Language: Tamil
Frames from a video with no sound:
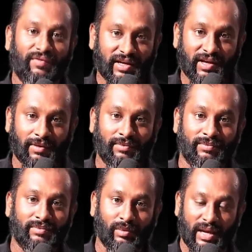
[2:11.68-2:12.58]
விக்ரம்
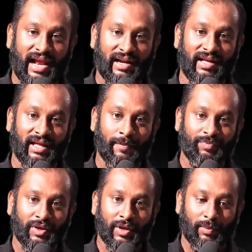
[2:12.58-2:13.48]
லேண்டர்
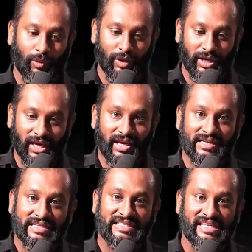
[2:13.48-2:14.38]
போய்
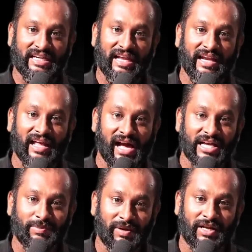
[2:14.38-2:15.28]
சிட்டிங்கில்
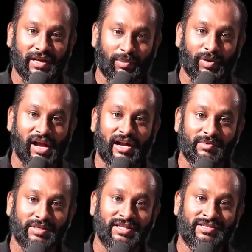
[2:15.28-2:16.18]
ஹாஸ்பிட்டலில் போய்
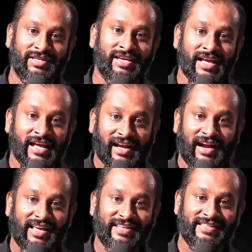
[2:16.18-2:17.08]
அனுமதித்து
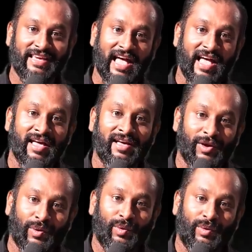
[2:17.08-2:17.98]
கடைசியாக
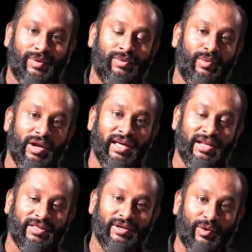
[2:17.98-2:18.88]
உள்ளே
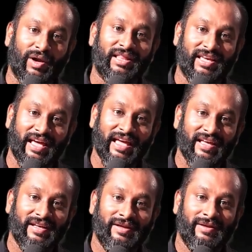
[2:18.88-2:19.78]
இருந்து குழந்தைய
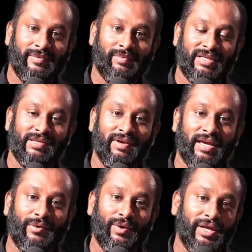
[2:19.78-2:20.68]

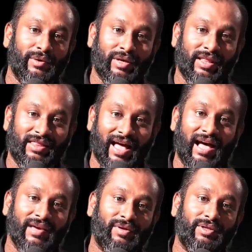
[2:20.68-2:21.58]
பிரசவிக்கக்கூடிய ஒரு
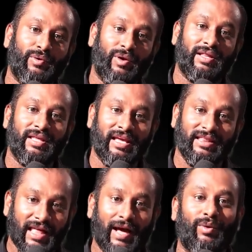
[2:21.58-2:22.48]
தாய் வந்து குழந்தைய
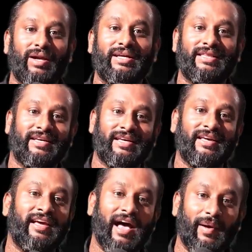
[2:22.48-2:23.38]
எந்த உலகத்துக்கு
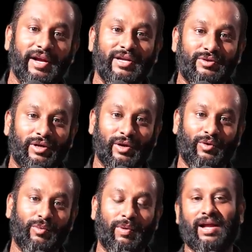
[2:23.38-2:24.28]
அப்படின்னு சொல்லி
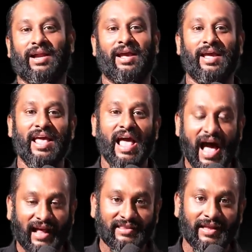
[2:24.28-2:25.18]
கொடுப்பாங்களே
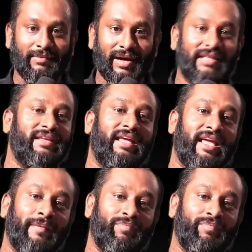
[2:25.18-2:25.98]
அந்த மாதிரி